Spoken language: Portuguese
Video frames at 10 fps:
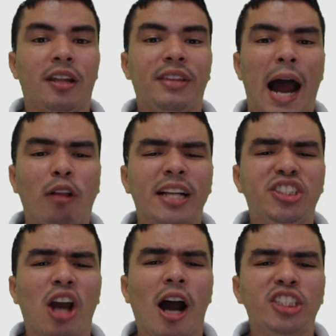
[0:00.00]
Na aula
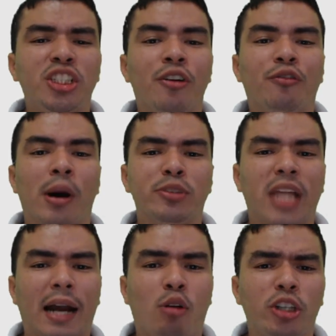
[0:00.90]
de hoje, vamos
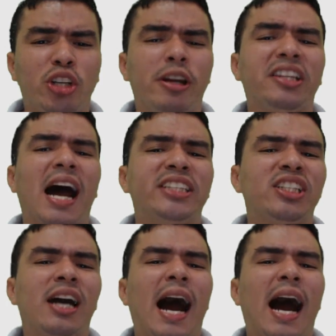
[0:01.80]
dar continuidade